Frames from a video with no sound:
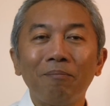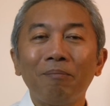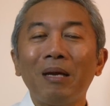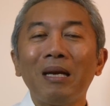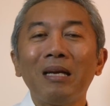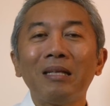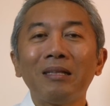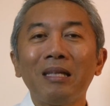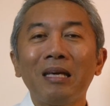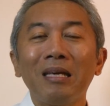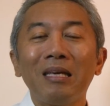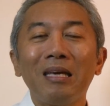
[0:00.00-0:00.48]

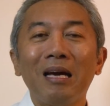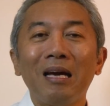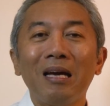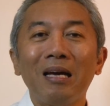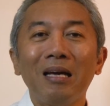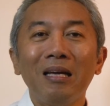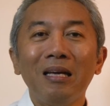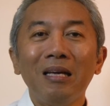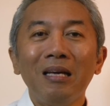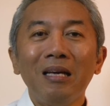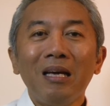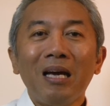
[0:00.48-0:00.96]

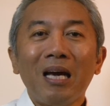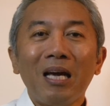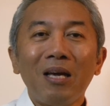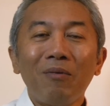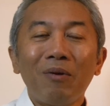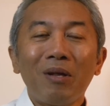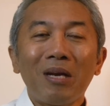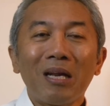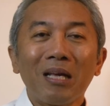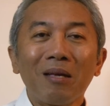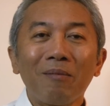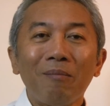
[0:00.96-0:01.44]
mananampalataya
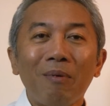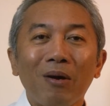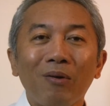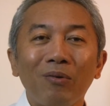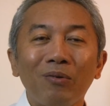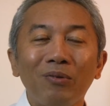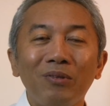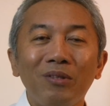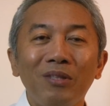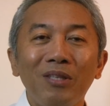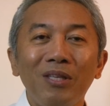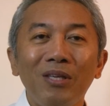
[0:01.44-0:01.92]
ay
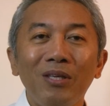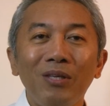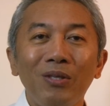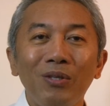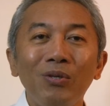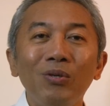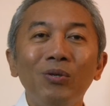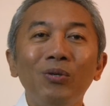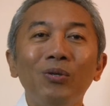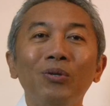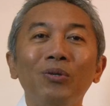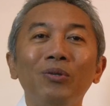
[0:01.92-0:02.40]
walang iba
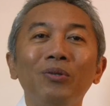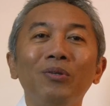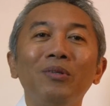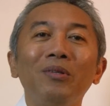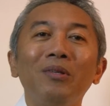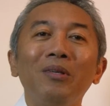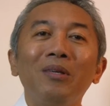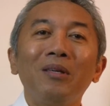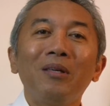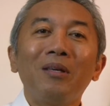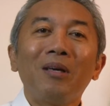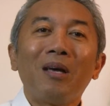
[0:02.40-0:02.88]
kundi
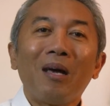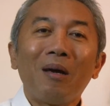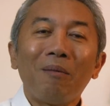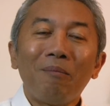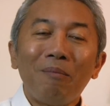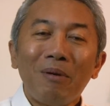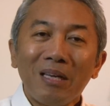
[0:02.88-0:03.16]
yung